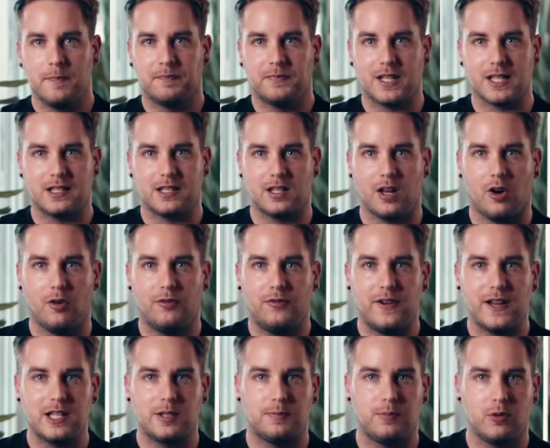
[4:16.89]
dass es auf
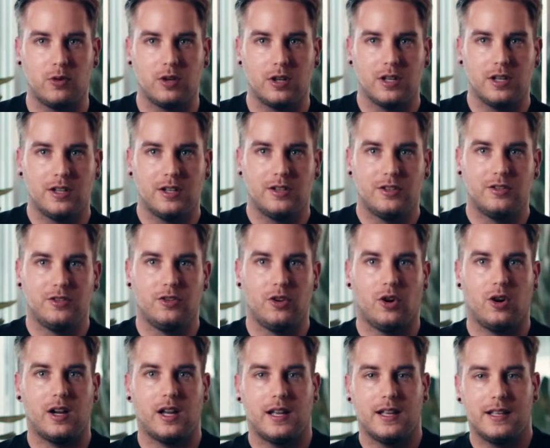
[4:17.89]
Facebook
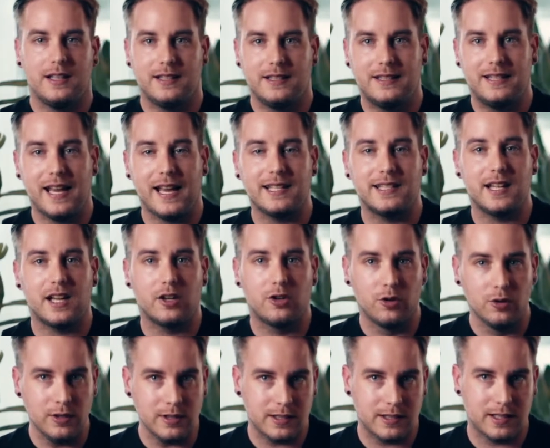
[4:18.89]
noch sehr, sehr
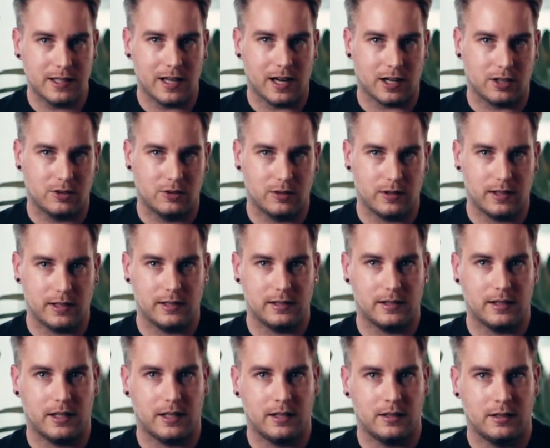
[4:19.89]
günstig aktuell,
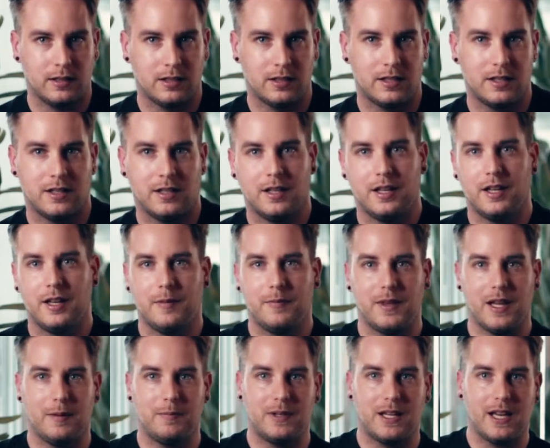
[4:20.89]
ja,
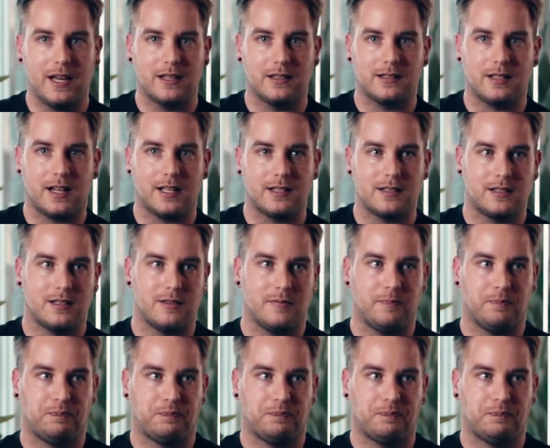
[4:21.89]
im Gegensatz